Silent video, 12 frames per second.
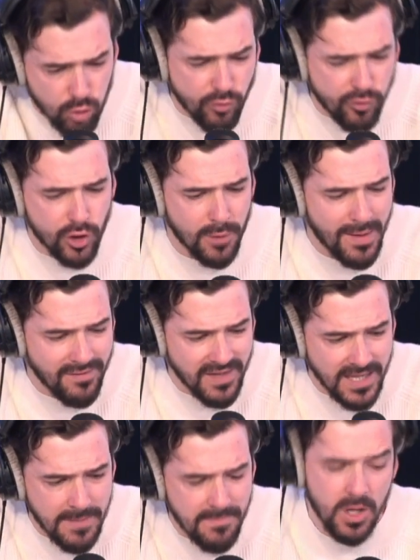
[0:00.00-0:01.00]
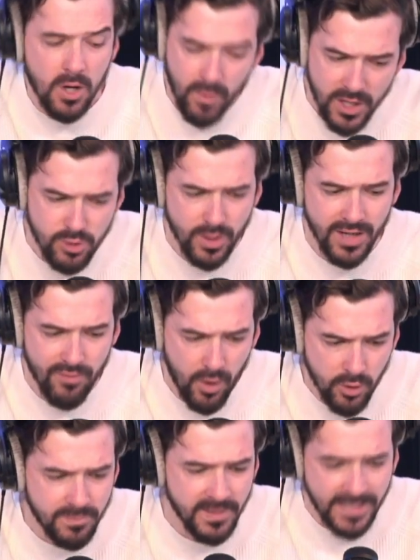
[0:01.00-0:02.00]
tout vu dans ma vie. Ouais, je suis allé voir
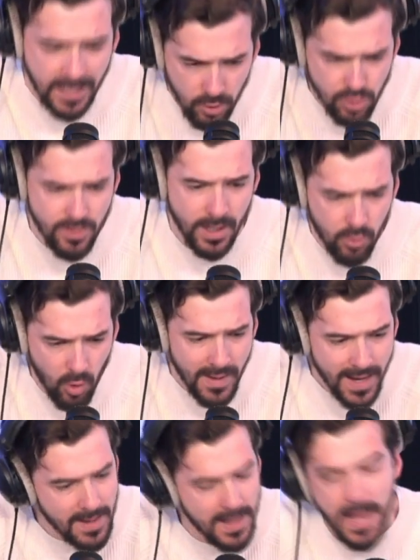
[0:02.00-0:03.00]
le spectacle de Julien Courbet.